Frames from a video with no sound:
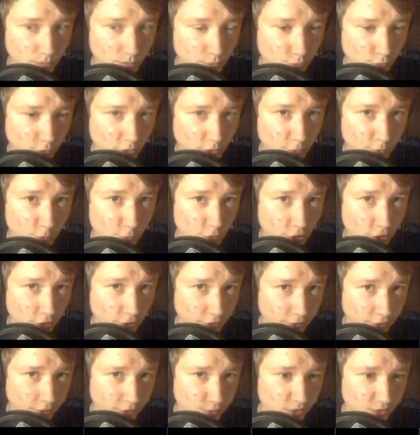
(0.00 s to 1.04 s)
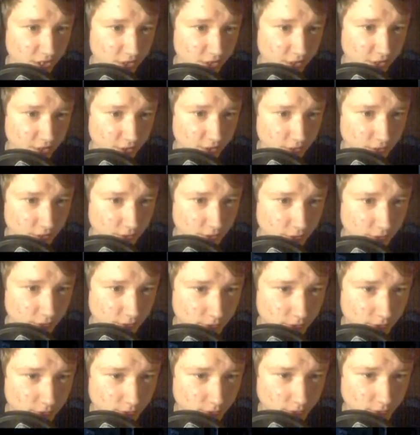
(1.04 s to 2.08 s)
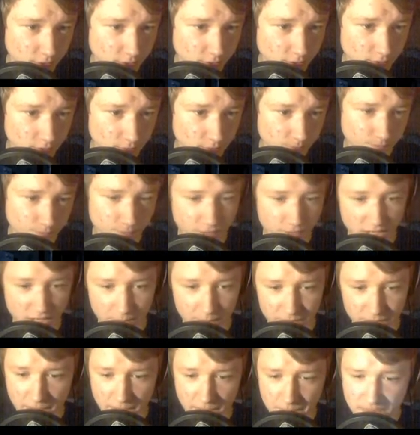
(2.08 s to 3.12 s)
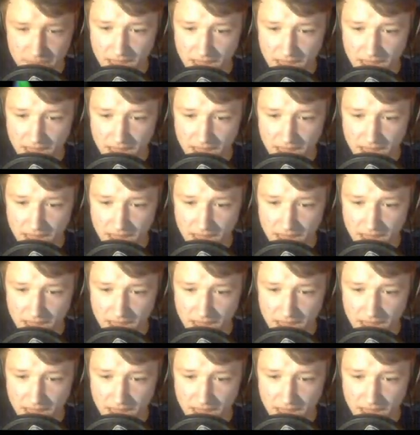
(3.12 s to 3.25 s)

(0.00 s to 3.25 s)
12 Uhr. Ihr seht es. Dab, dab,